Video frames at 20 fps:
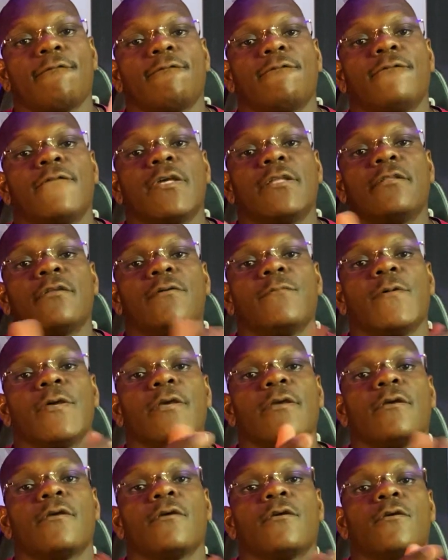Tem também
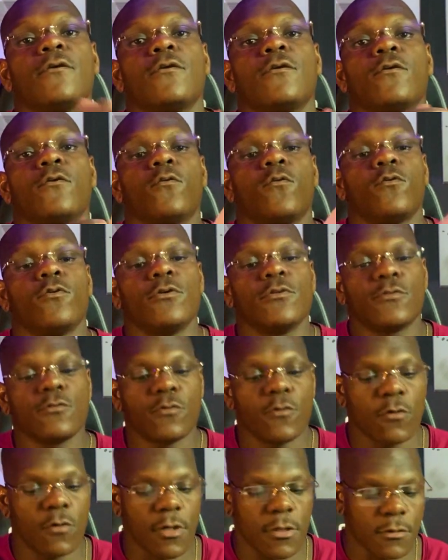o outro
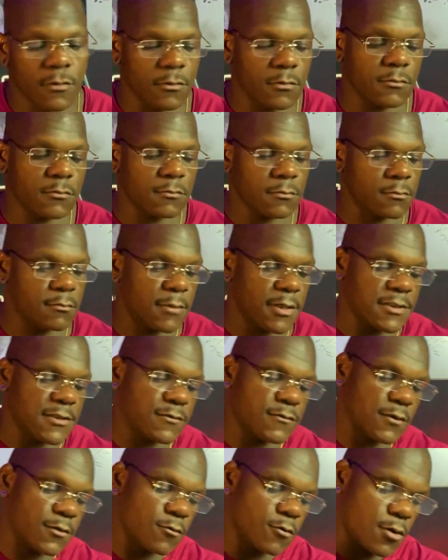rótulo, mas
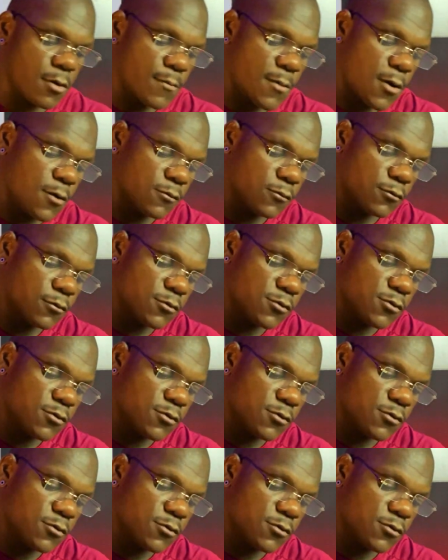isso é normal, todo